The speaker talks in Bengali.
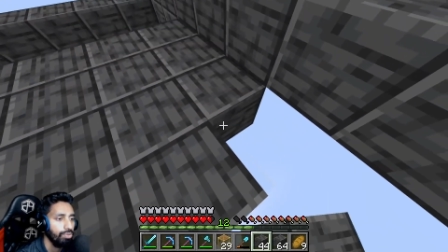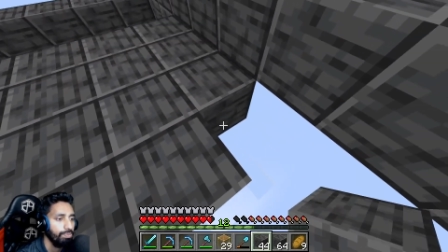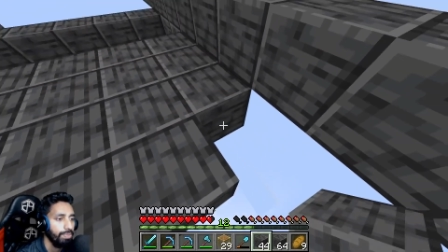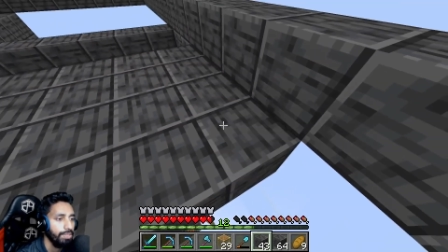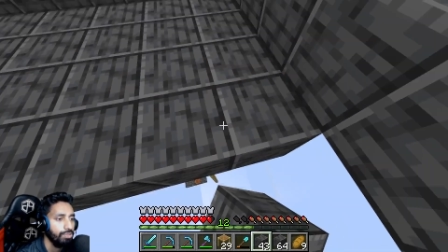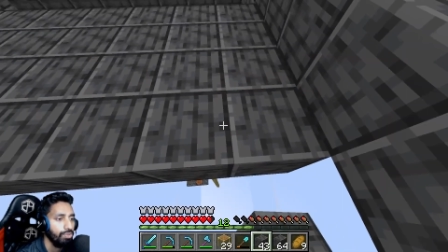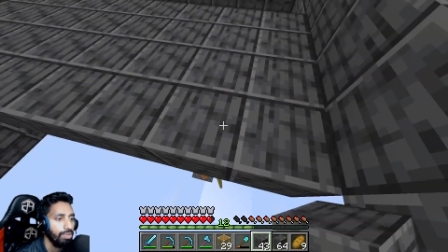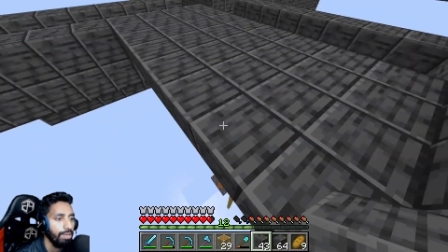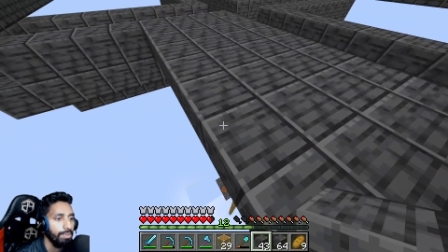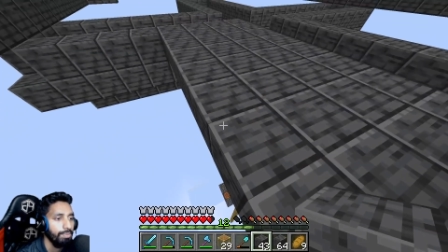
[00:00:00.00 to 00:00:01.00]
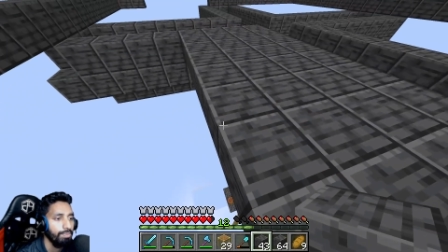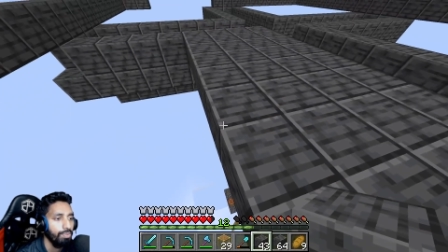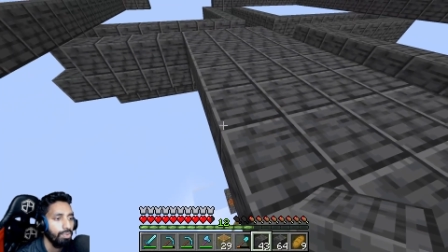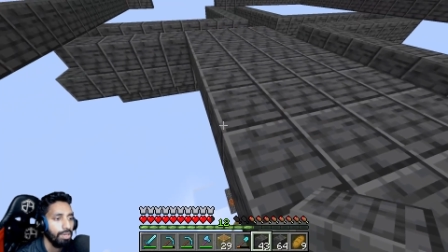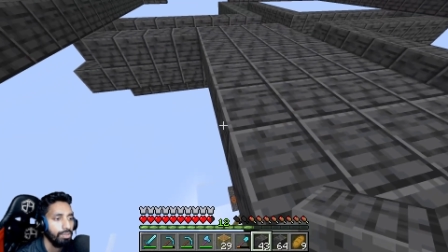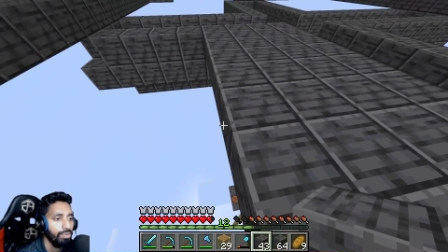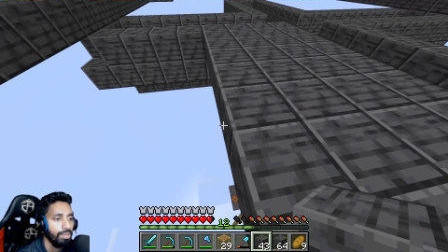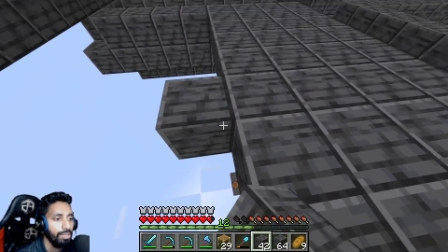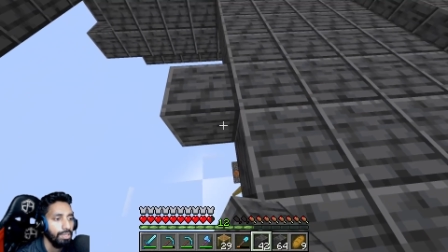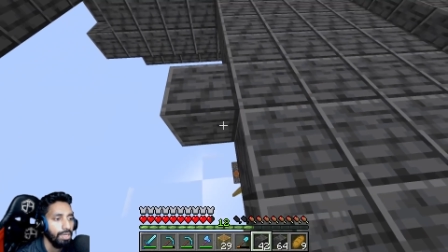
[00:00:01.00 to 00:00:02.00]
প্লেস করে আমি বোরাট করে
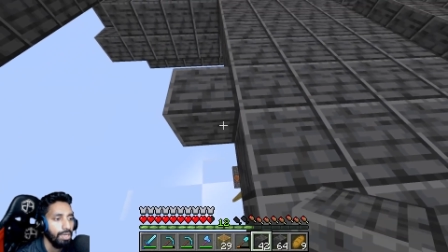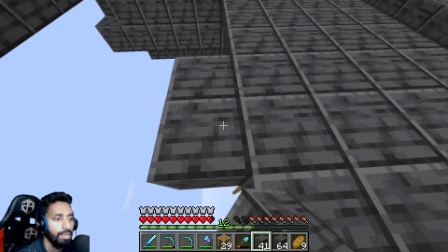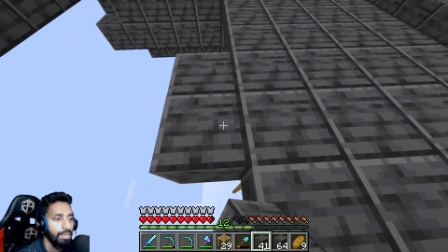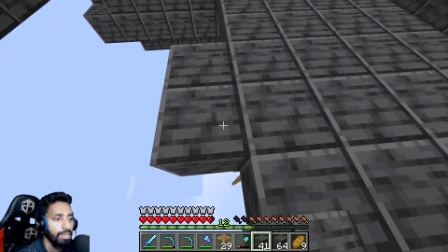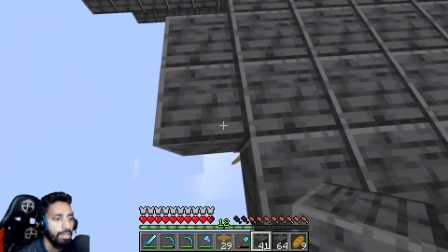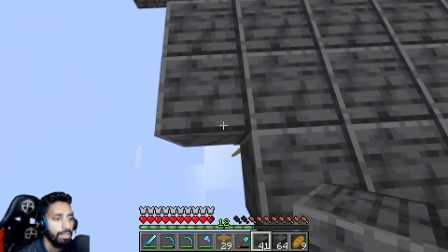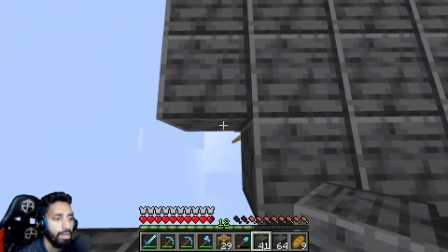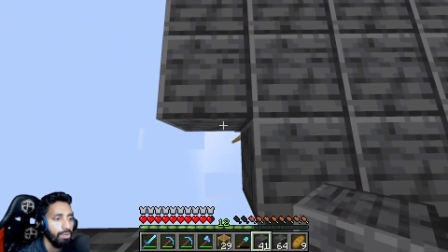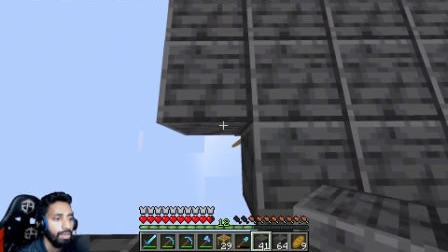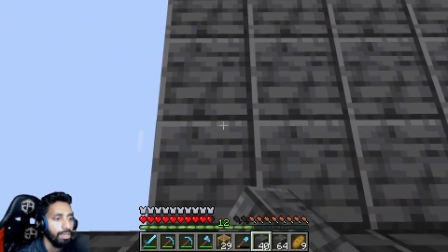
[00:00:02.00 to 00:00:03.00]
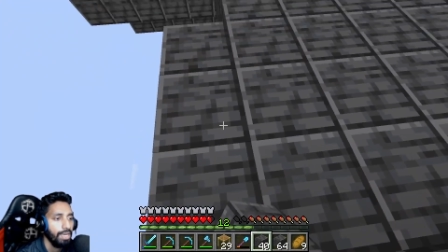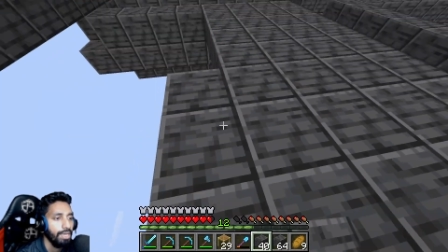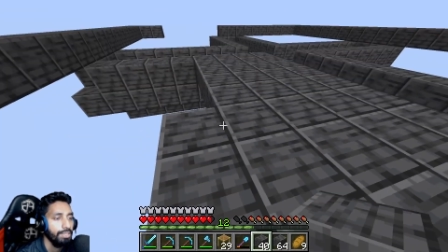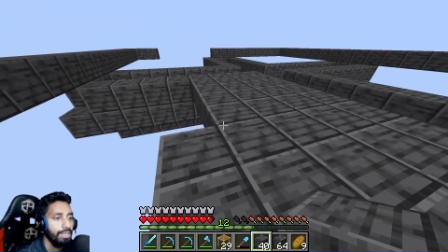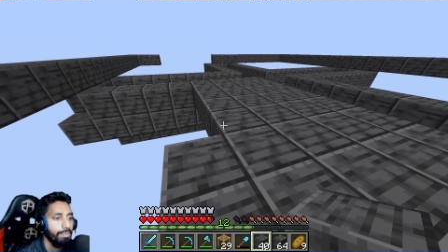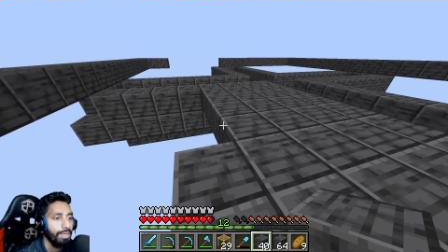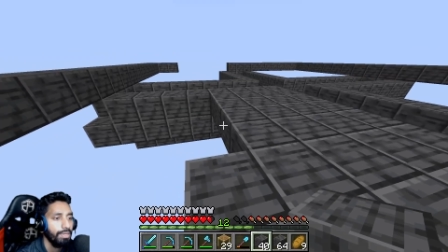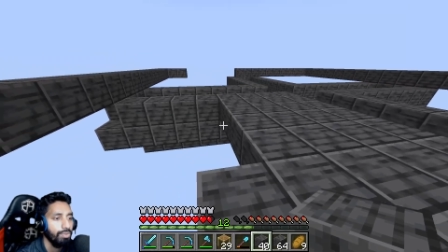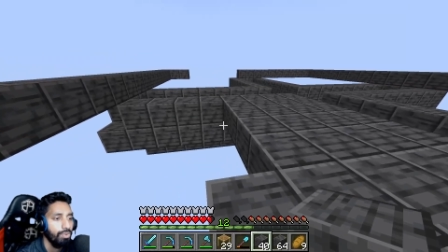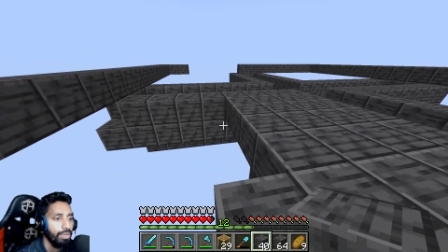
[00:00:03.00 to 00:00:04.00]
দিই না তাহলে কাজ আমার
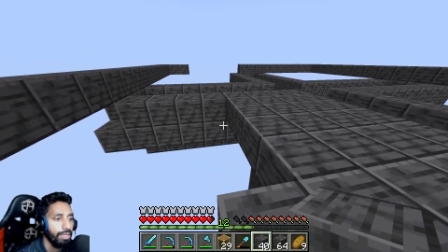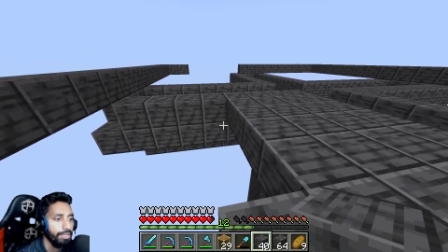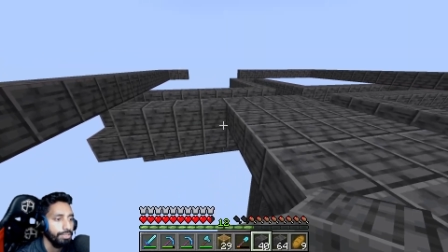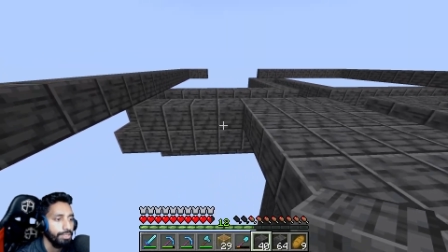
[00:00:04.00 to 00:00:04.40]
হয়ে গেছে